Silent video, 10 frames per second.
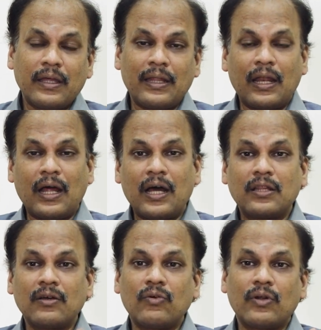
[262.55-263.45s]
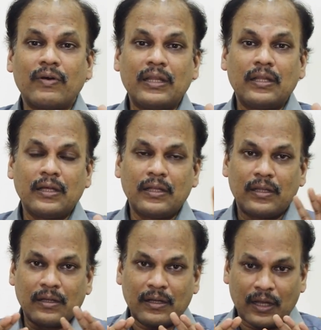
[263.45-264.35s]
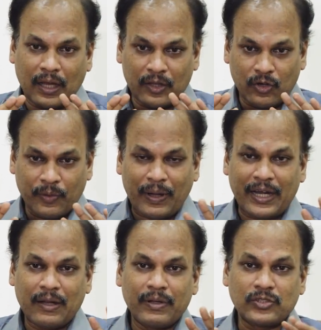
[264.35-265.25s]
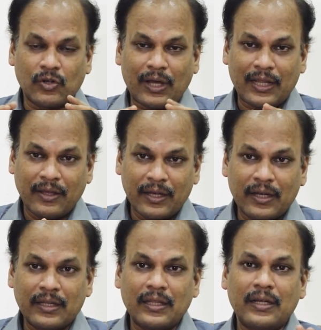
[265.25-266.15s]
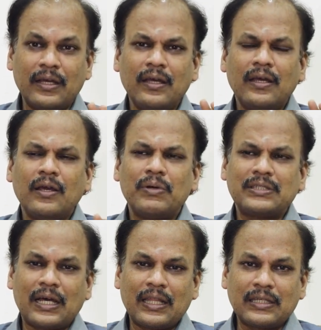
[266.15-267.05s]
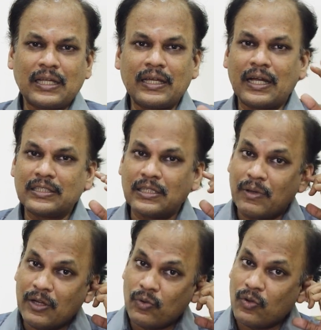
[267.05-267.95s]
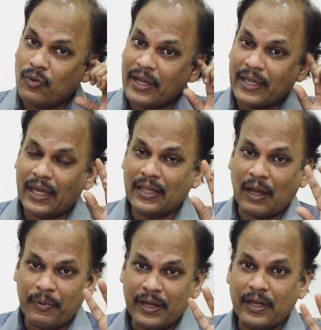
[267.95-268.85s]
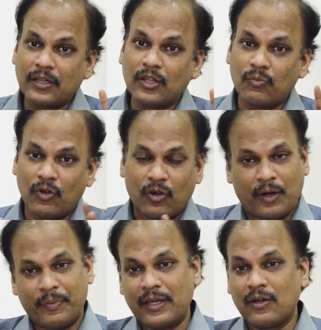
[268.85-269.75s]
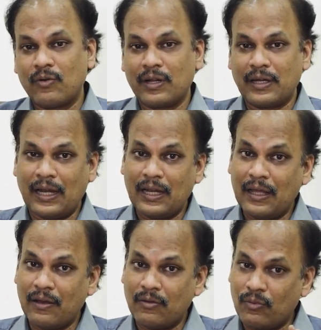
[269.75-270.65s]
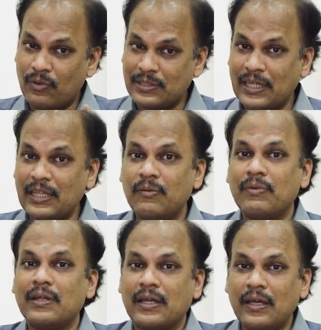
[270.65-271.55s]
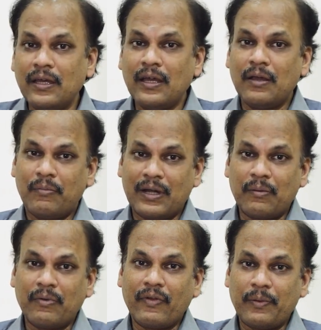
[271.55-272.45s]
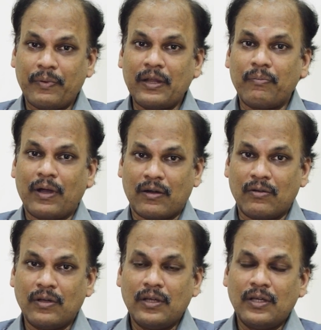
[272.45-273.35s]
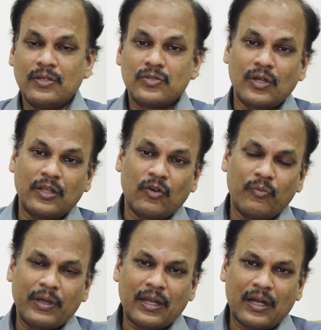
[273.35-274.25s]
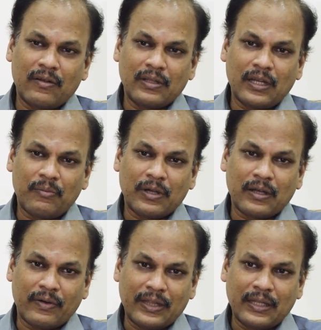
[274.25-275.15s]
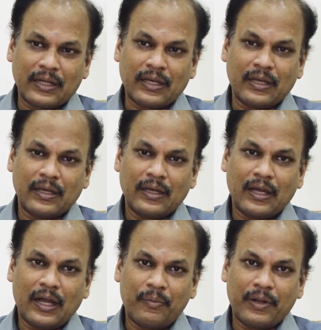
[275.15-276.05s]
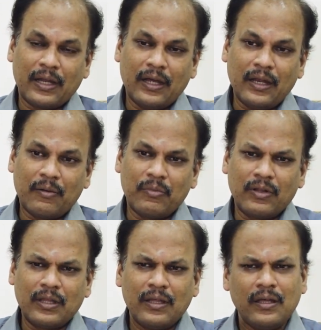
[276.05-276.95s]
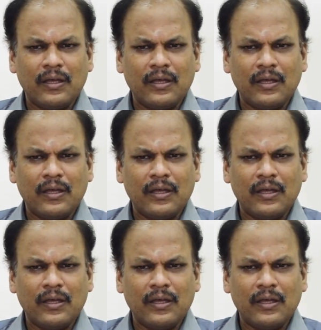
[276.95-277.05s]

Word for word: இது எல்லாத்துக்கும் ஒரு வந்து அதோட பேண்டமிக் சொல்ல அதையே நிறுத்திட்டு இப்போ சாதா சளி காய்ச்சல் மாதிரி உருவாகி அது அப்படியே நிறுத்திடுமோ அப்படிங்கிற ஒரு நல்ல ஒரு செய்தியும் இருக்குது பட் நம்ம வெயிட் பண்ணி பார்க்கணும் ஸோ இந்த ஒமிக்ரான் வந்து நமக்கு வந்திருக்கு அப்படின்னா நம்ம வந்து